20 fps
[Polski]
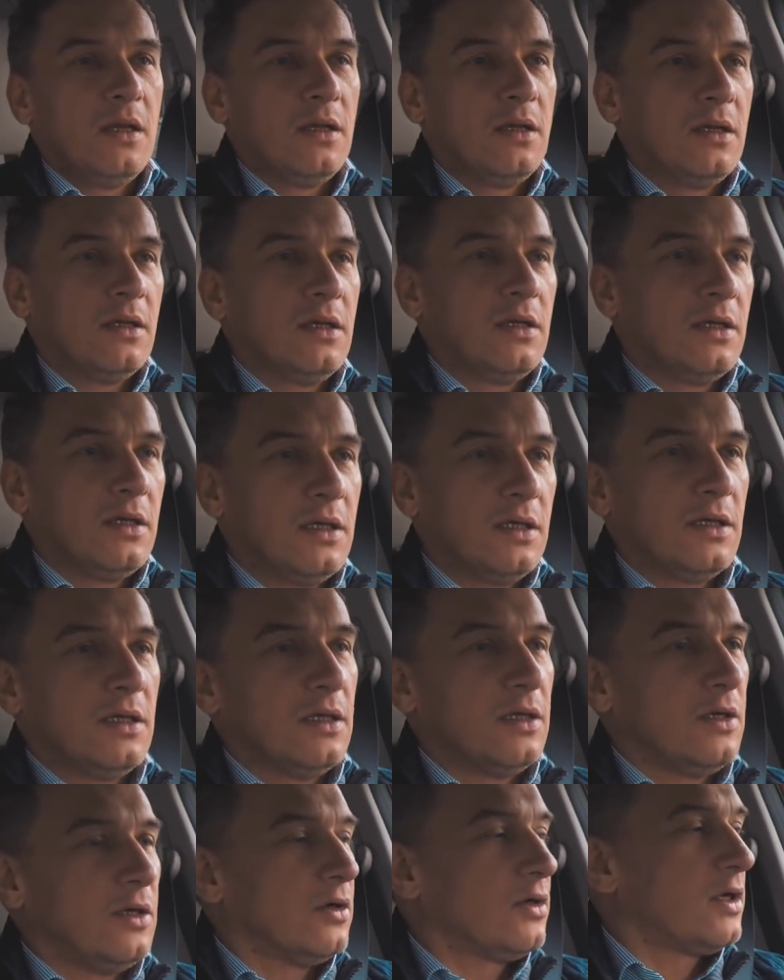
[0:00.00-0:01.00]

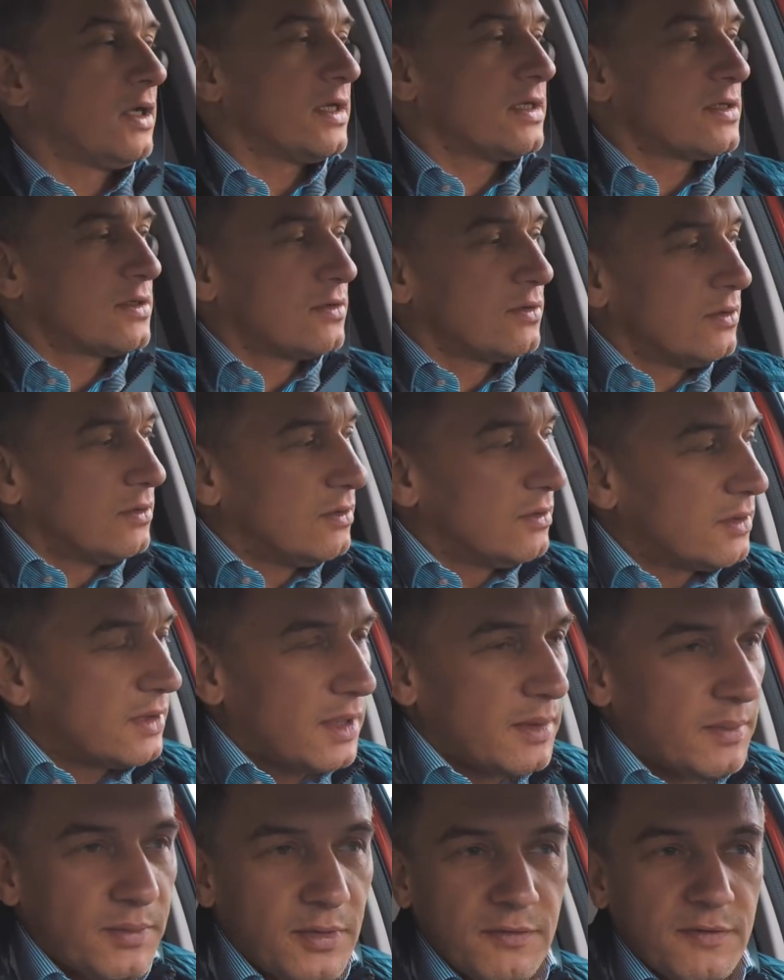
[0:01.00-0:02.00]
e, okresu
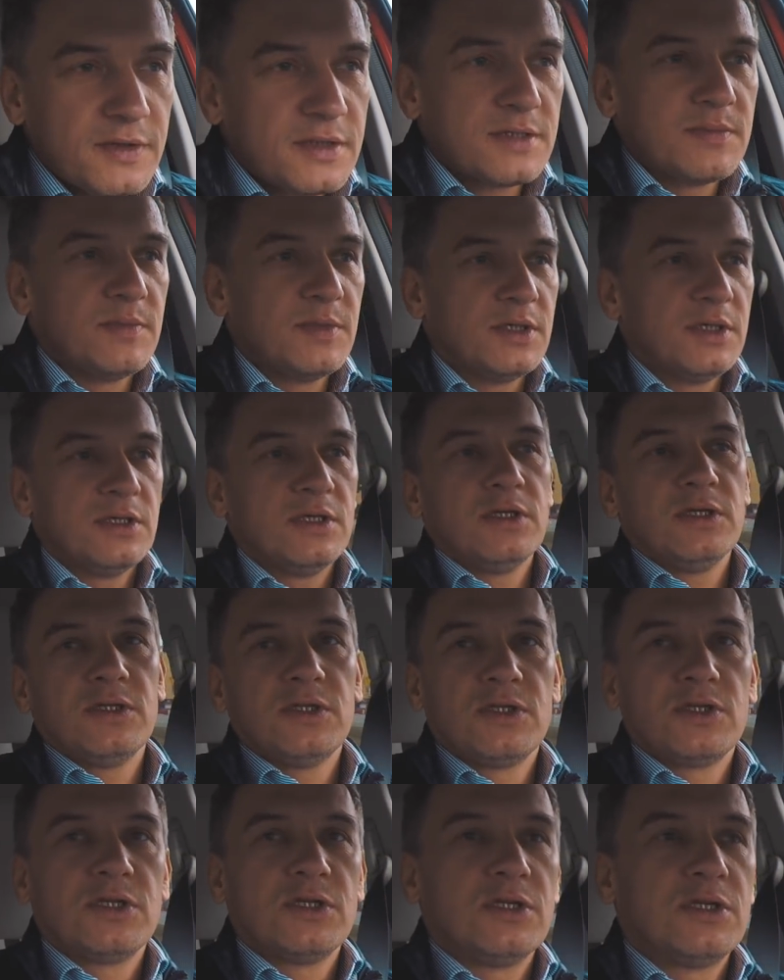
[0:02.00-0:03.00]
tam powiedzmy
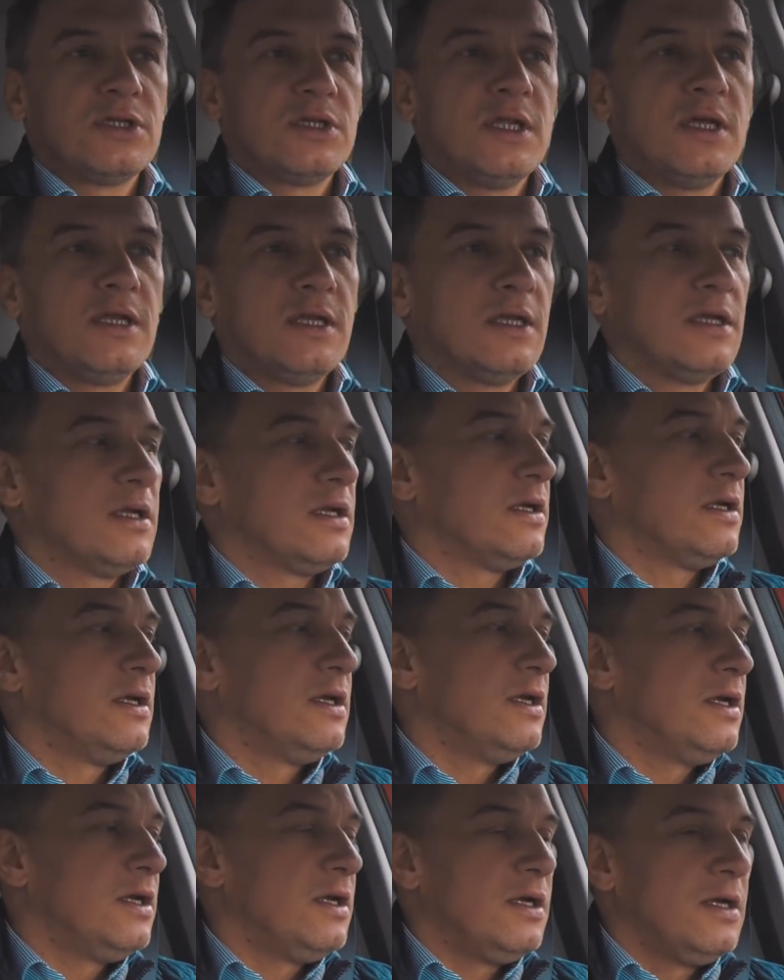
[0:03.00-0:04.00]
3-4
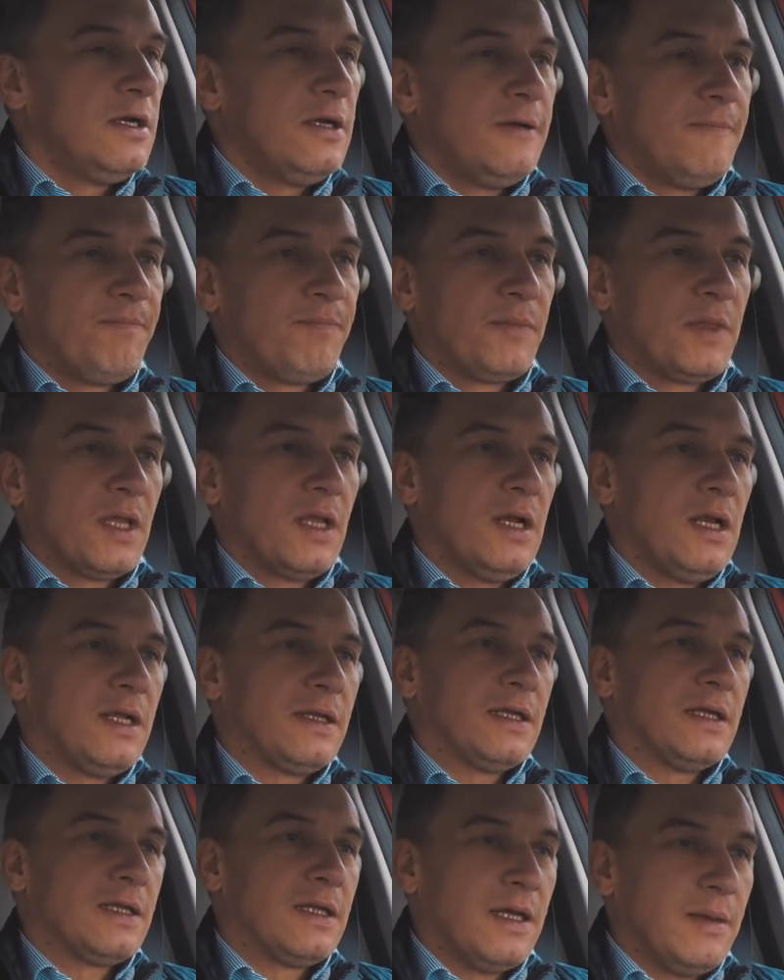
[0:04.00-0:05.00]
mm,
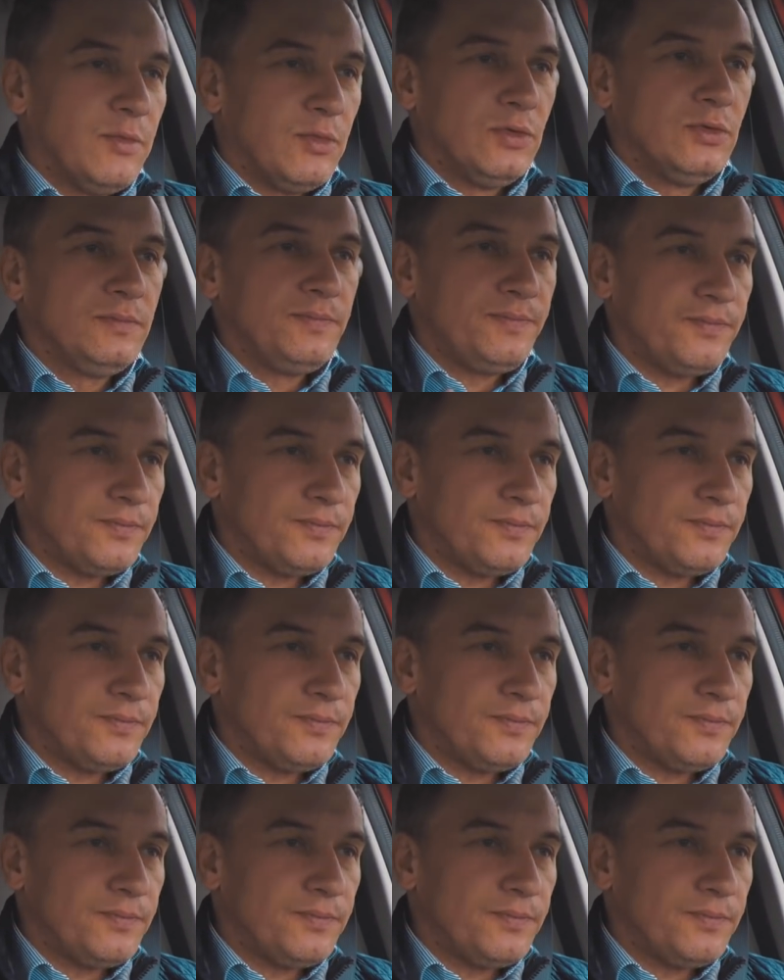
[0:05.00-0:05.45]
lata temu,